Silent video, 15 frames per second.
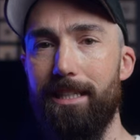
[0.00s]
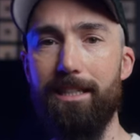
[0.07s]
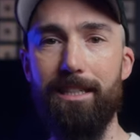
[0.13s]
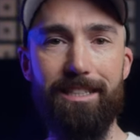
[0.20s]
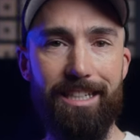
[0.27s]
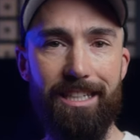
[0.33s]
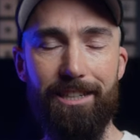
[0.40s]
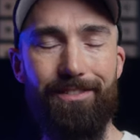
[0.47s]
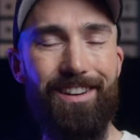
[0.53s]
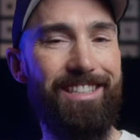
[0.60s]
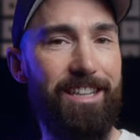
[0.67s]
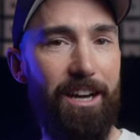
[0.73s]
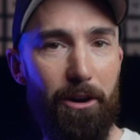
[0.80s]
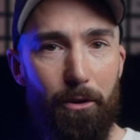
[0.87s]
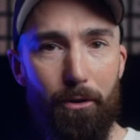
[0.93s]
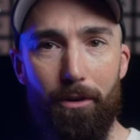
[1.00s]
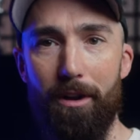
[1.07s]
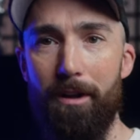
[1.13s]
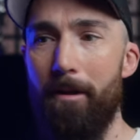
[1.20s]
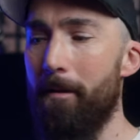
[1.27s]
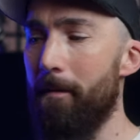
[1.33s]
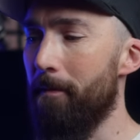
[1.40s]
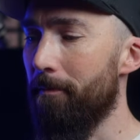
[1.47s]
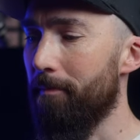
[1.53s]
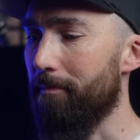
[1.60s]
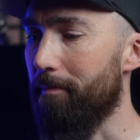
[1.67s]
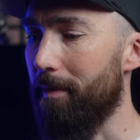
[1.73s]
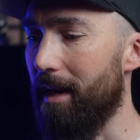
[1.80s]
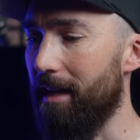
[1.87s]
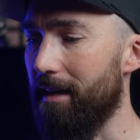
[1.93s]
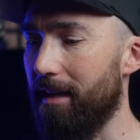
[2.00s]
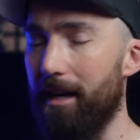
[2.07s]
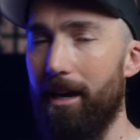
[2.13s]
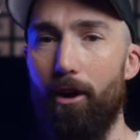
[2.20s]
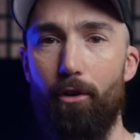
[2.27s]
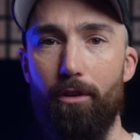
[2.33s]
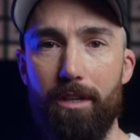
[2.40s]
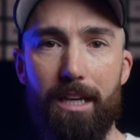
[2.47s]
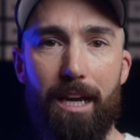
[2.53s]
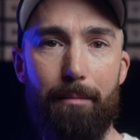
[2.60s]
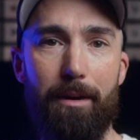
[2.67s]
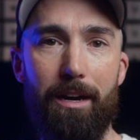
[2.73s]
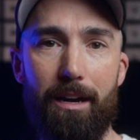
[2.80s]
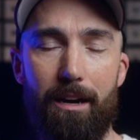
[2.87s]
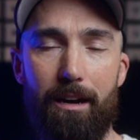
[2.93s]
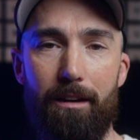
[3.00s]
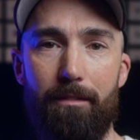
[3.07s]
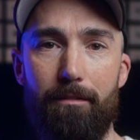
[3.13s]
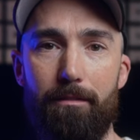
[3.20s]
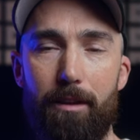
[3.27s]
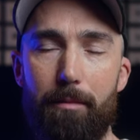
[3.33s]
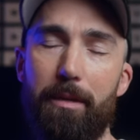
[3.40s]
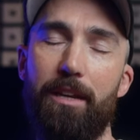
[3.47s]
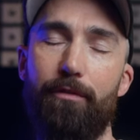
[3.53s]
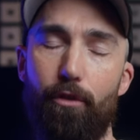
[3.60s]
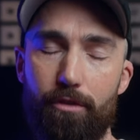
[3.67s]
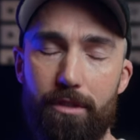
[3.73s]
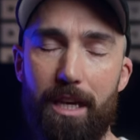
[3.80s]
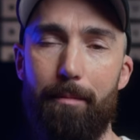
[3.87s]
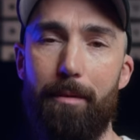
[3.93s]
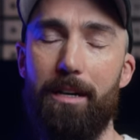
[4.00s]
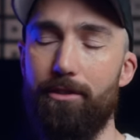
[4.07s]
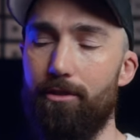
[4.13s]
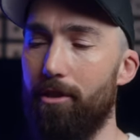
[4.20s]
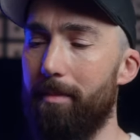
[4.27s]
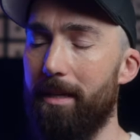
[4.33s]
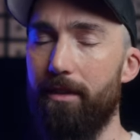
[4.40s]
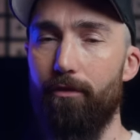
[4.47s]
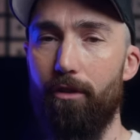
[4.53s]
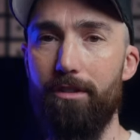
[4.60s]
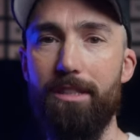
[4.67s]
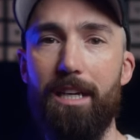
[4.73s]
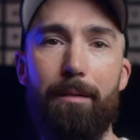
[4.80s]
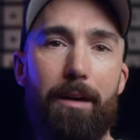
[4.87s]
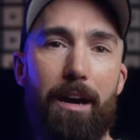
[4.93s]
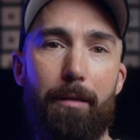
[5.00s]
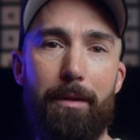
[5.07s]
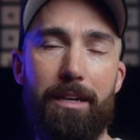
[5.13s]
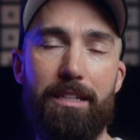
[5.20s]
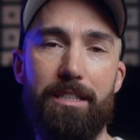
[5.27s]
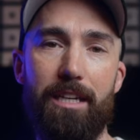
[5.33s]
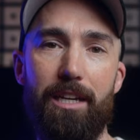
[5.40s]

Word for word: interessanterweise auch bei der Rückkamera, äh, bei der Frontkamera, sorry, bei der Frontkamera meines